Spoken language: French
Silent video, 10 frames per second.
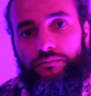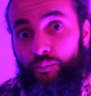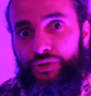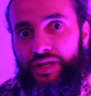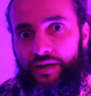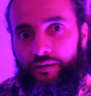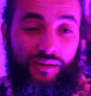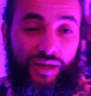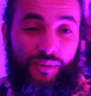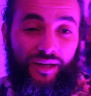Un beau délire.
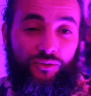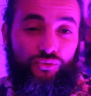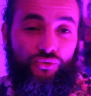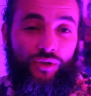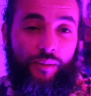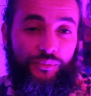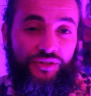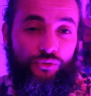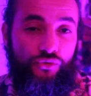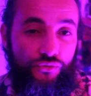Et malgré tout ce drame
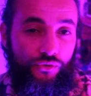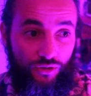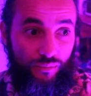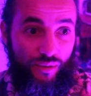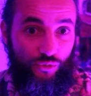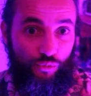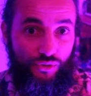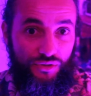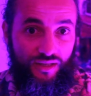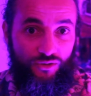qui couvre, on a même de
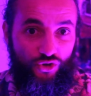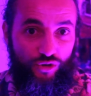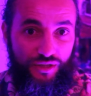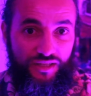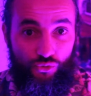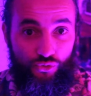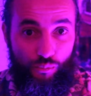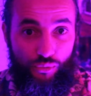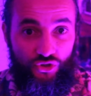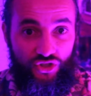bonnes scènes de comédie, beaucoup de
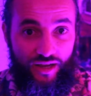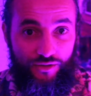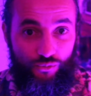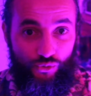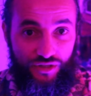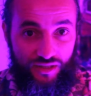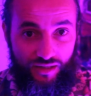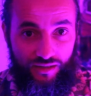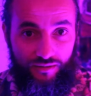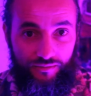punchlines
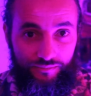humoristiques,